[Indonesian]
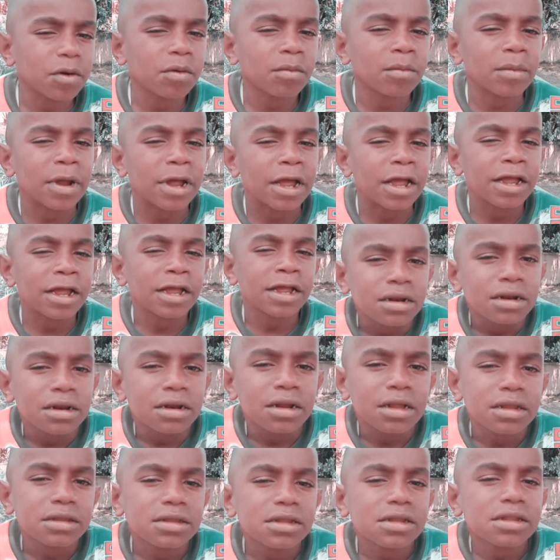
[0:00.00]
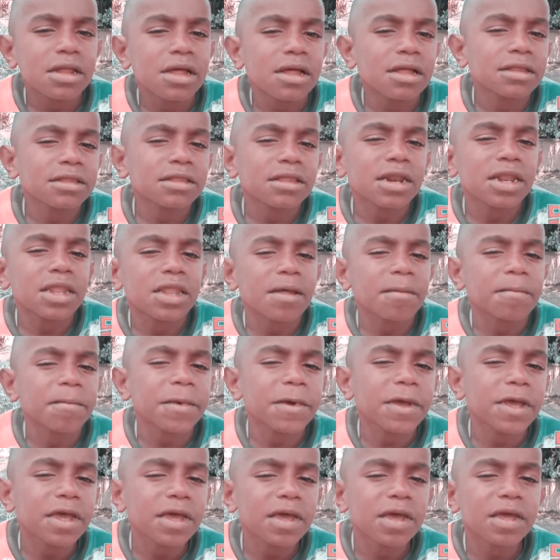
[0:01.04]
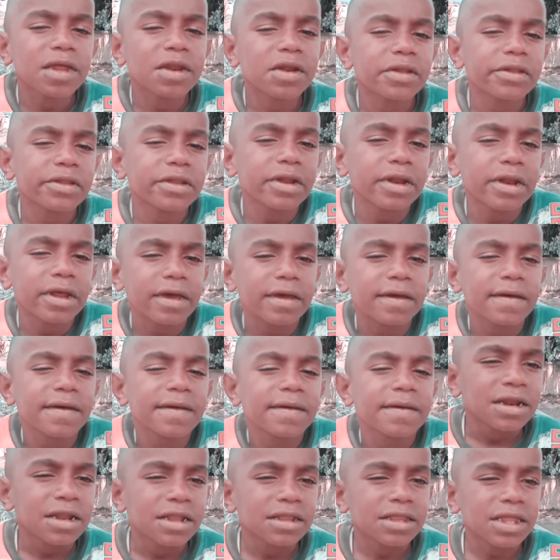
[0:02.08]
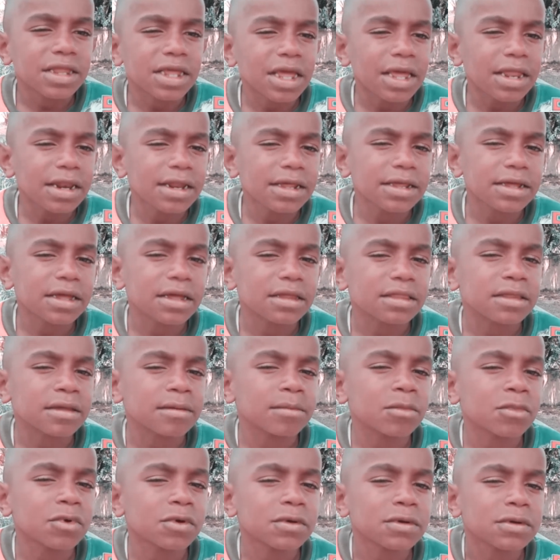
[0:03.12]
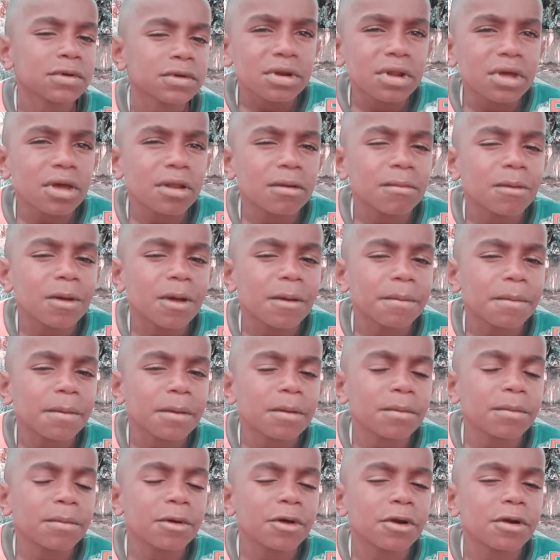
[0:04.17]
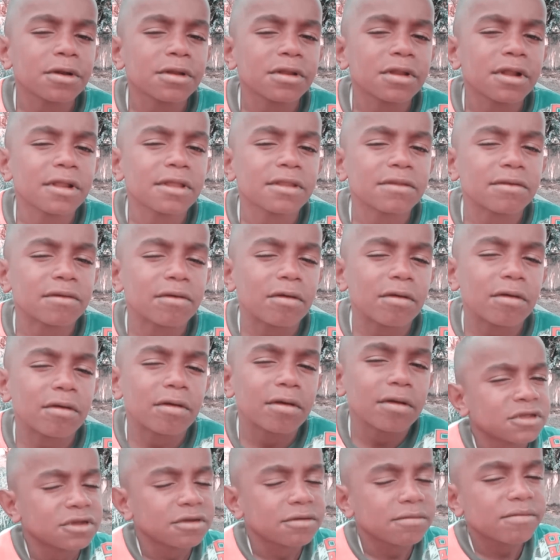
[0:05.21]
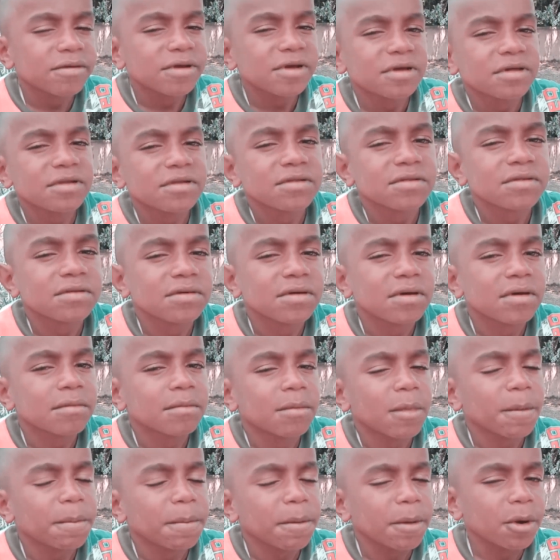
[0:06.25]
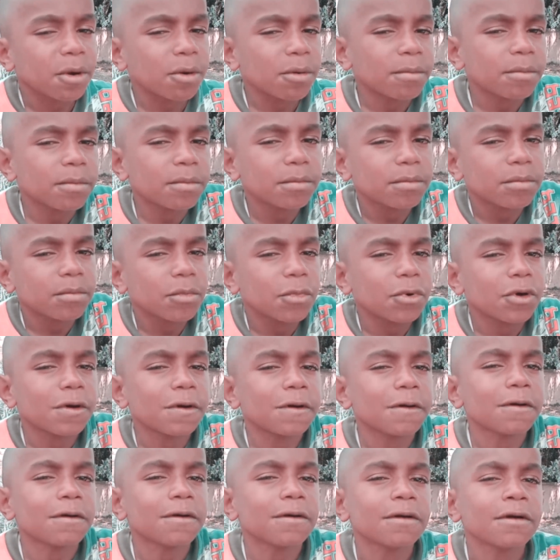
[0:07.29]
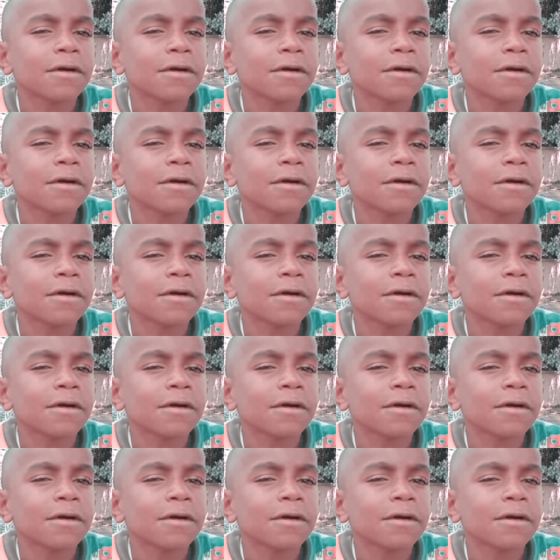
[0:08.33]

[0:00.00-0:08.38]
rumah. Nanti saya sampai di sana. Nanti kalian ketemu dengan Bapak Moro langsung. Coba yang suka Bapak Rom Moro